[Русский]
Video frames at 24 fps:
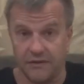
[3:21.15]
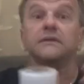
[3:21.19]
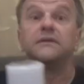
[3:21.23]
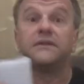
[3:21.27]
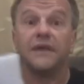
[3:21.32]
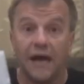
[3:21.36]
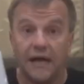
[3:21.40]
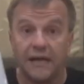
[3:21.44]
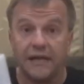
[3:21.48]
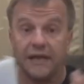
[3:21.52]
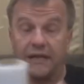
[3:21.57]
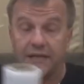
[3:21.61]

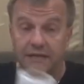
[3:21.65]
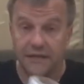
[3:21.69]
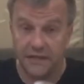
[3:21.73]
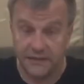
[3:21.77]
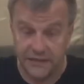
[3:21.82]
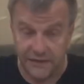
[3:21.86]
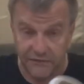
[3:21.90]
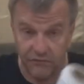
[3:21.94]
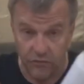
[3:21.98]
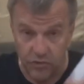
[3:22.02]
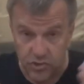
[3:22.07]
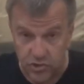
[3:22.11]
Далее, для
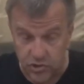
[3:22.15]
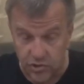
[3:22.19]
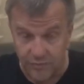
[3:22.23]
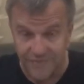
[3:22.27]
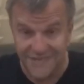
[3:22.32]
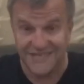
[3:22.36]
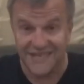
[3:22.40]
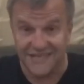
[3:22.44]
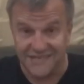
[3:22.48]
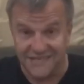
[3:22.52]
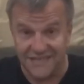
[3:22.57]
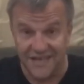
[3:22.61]
того, чтобы
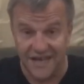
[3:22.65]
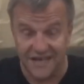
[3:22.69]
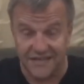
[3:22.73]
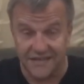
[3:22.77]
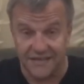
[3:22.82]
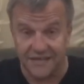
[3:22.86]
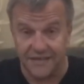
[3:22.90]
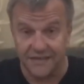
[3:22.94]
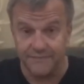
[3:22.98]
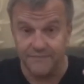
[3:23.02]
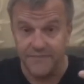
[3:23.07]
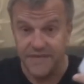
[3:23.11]
создать
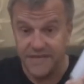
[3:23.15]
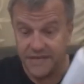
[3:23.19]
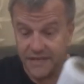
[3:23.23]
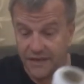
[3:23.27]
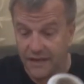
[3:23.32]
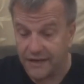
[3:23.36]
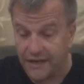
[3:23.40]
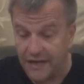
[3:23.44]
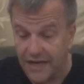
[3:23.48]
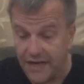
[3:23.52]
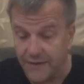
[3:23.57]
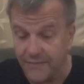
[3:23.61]

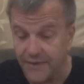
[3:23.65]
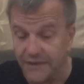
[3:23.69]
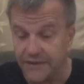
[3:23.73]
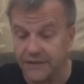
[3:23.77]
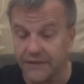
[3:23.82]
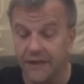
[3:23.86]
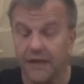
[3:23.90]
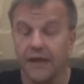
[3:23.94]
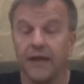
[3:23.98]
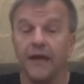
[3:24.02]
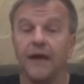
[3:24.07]
микроклимат,